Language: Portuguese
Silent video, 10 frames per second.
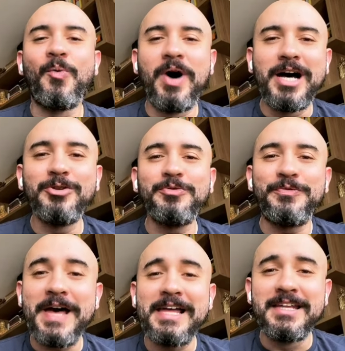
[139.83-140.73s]
quando
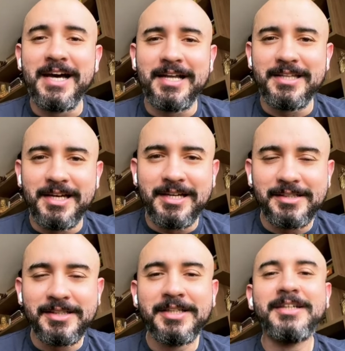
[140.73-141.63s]

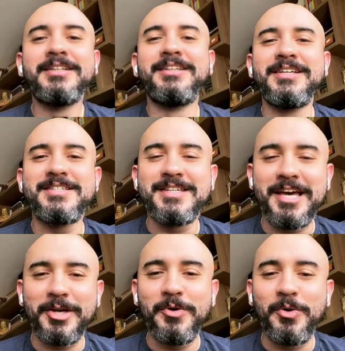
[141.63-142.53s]
Fernanda
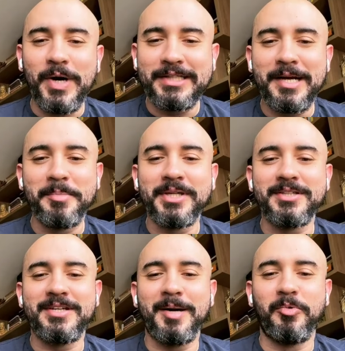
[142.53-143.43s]
disser que o enquadramento
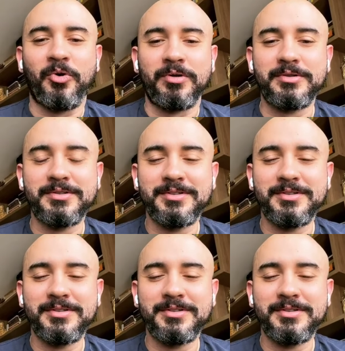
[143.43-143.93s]
está bom.